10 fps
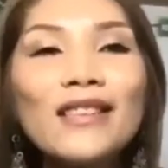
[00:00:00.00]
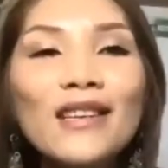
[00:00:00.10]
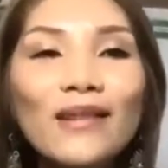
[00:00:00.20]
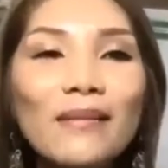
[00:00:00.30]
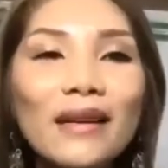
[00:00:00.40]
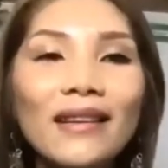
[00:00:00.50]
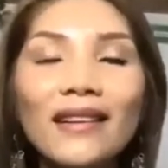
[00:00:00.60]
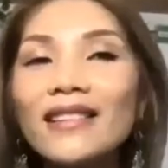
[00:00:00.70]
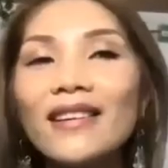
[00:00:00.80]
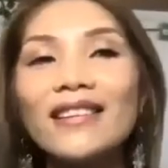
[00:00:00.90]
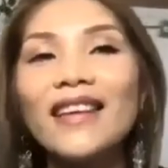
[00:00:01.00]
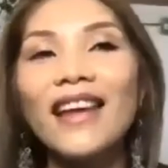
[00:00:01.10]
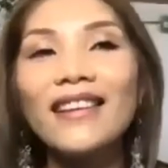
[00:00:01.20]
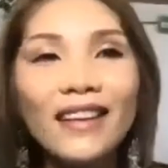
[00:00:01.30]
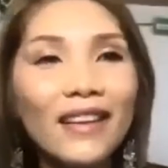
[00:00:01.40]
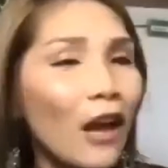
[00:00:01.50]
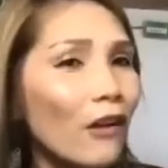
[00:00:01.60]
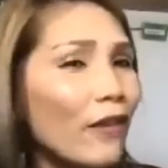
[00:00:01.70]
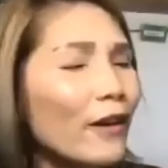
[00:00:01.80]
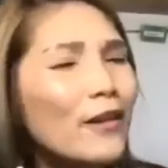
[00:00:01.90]
sướng quá mình hay nói trời nhẹ như lên
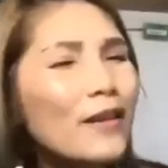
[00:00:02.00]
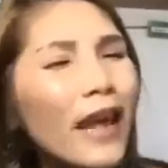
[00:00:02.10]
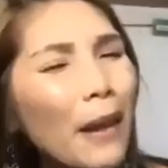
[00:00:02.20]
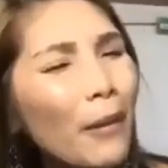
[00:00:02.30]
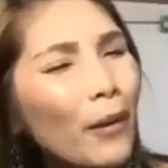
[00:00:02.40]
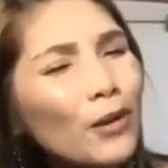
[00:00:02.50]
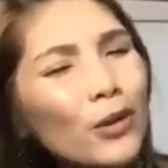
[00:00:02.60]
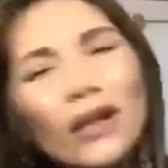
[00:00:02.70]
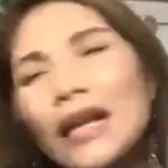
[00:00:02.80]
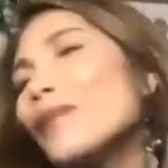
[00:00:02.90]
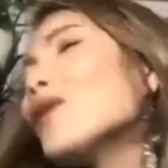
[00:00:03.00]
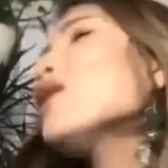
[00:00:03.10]
nó nhẹ mà nó sướng lắm nó